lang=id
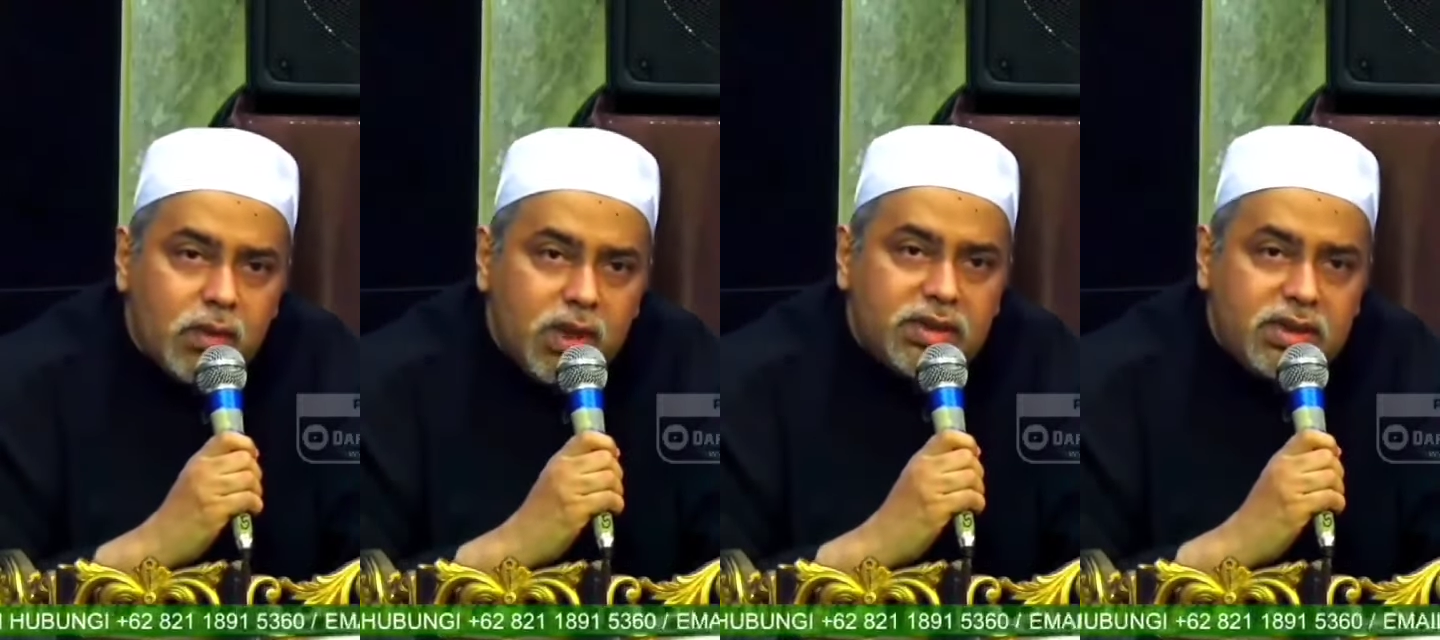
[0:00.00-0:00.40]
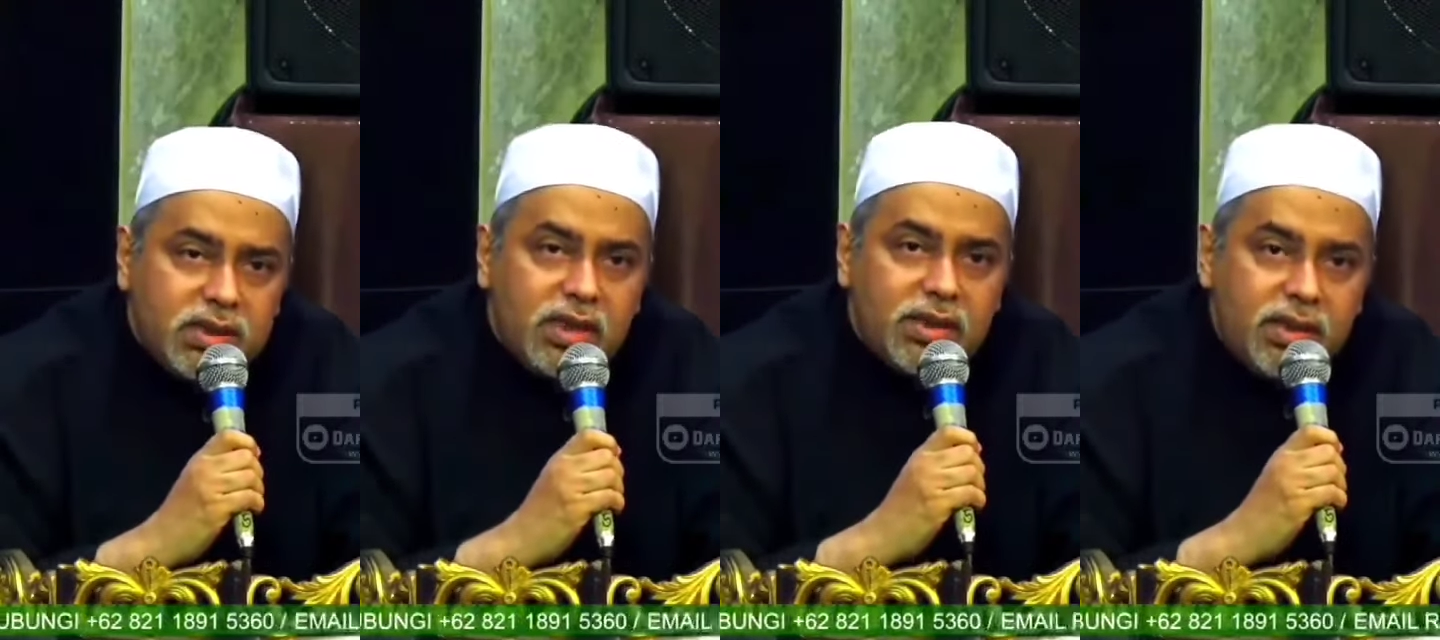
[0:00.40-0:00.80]
Hati
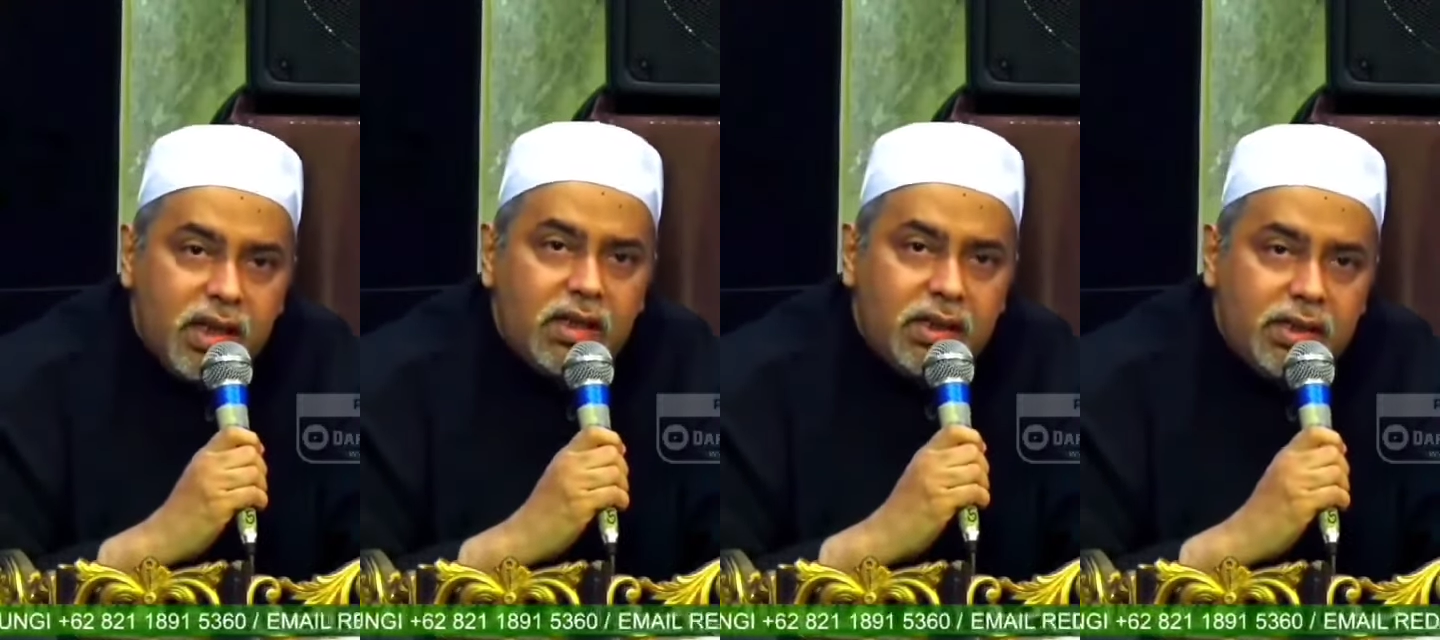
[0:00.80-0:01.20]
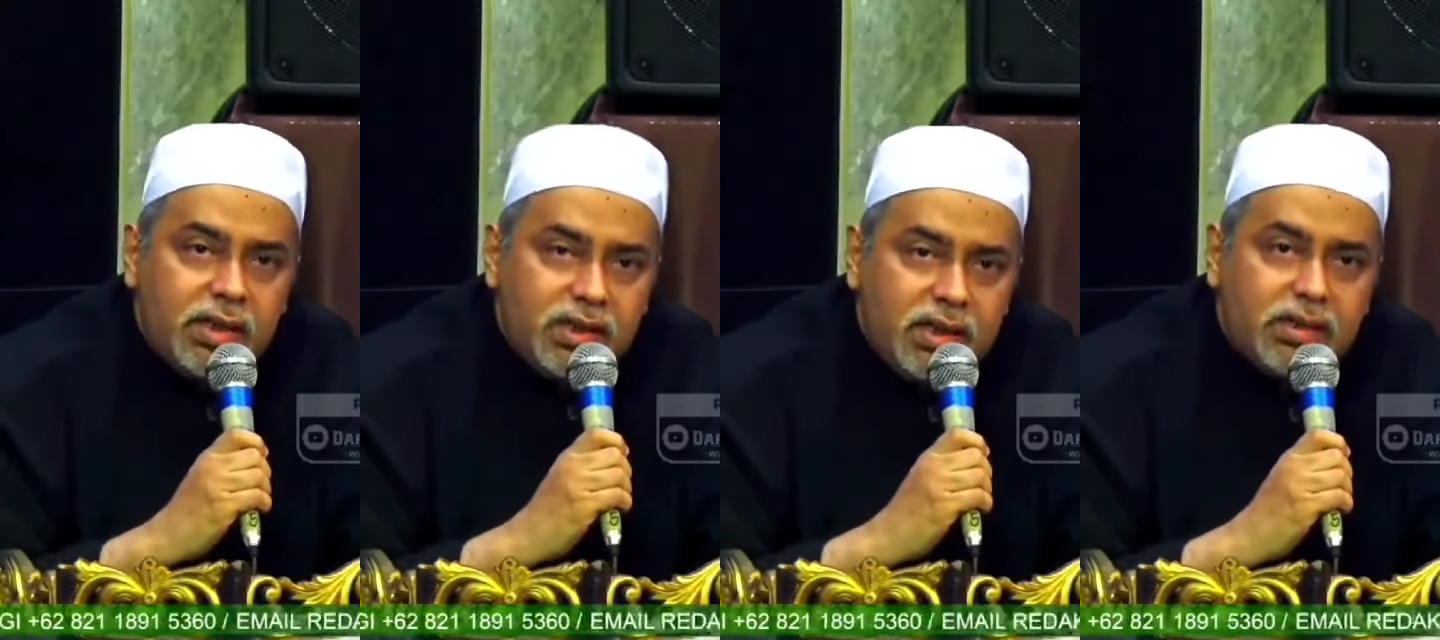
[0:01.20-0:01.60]
kita tenang karena
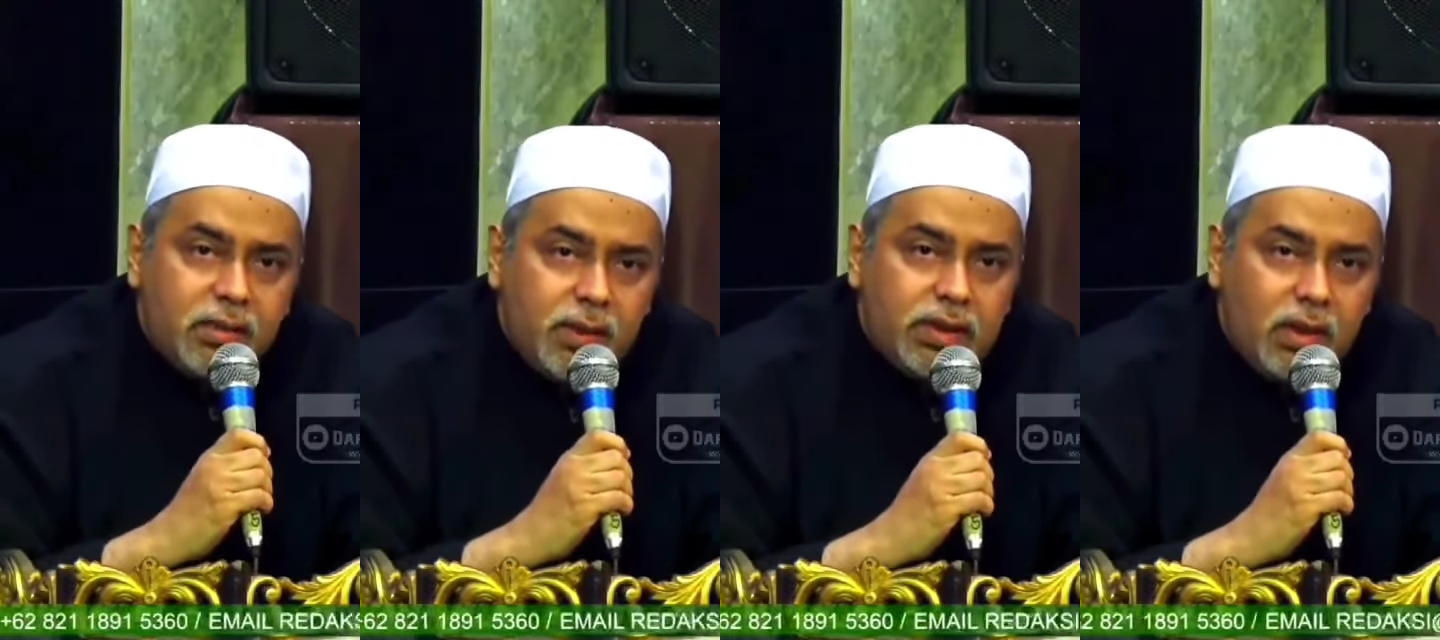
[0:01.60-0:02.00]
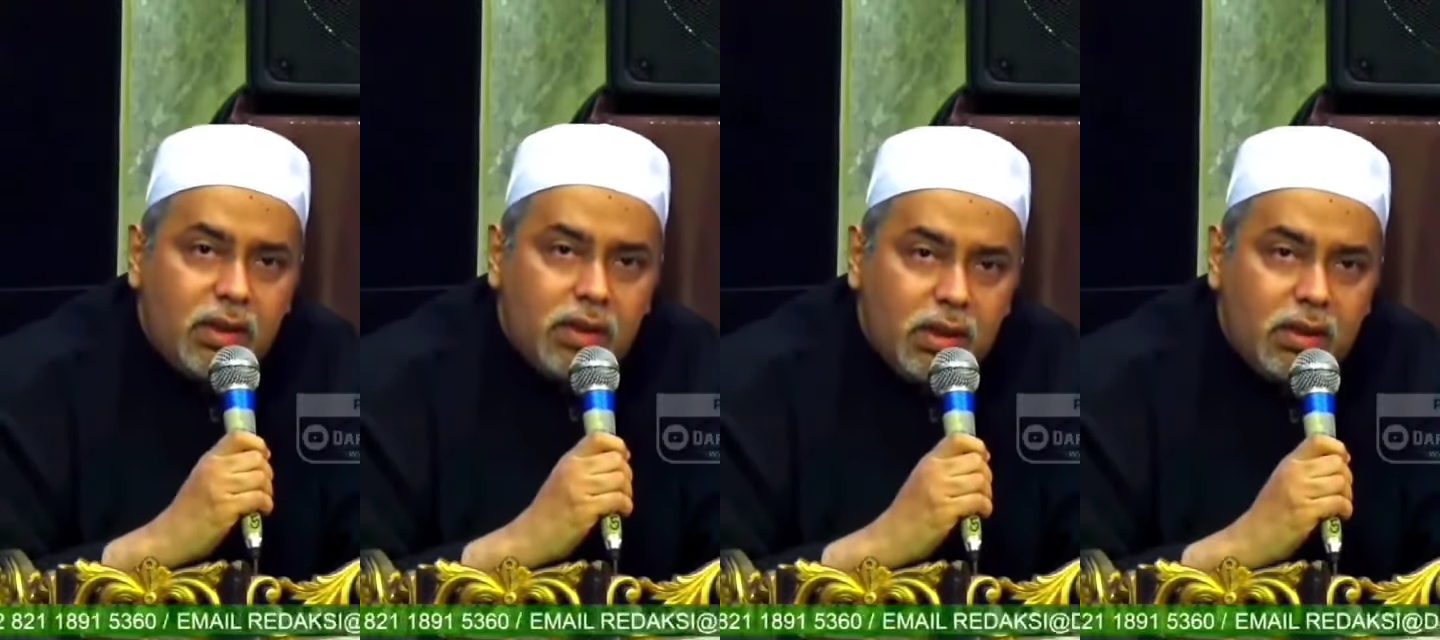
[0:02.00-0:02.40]
ingat kepada
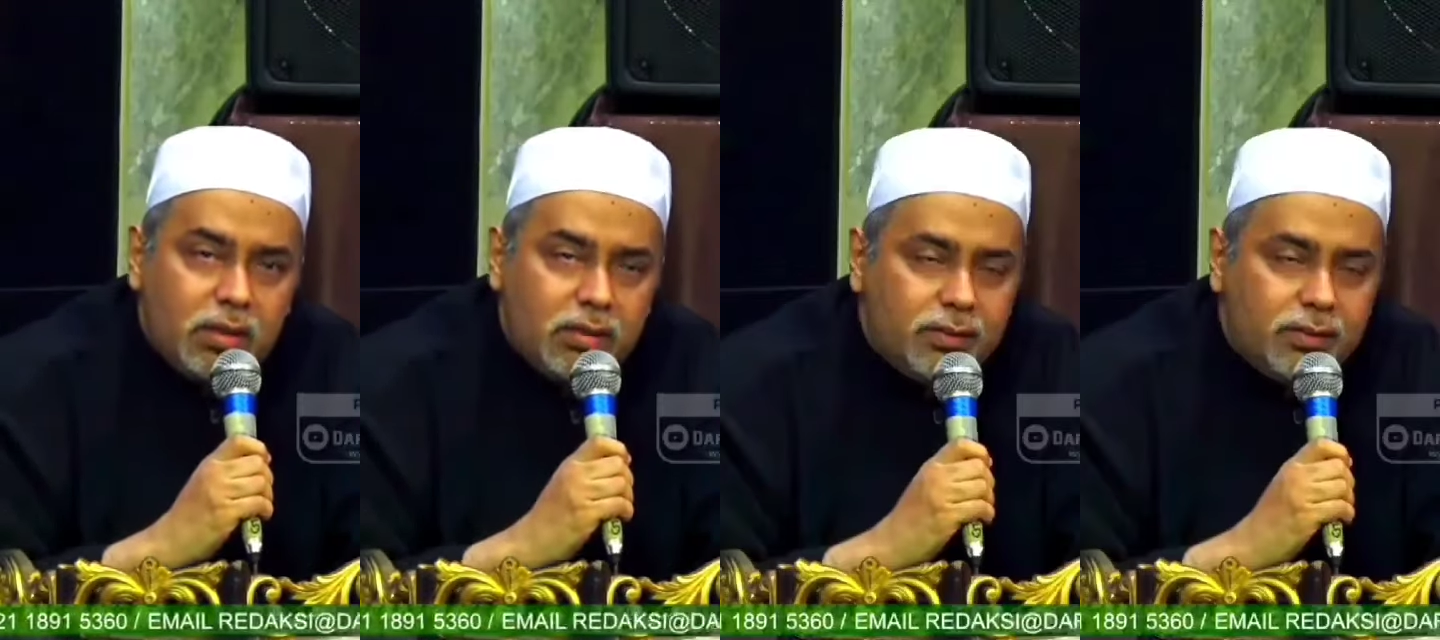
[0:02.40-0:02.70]
Allah.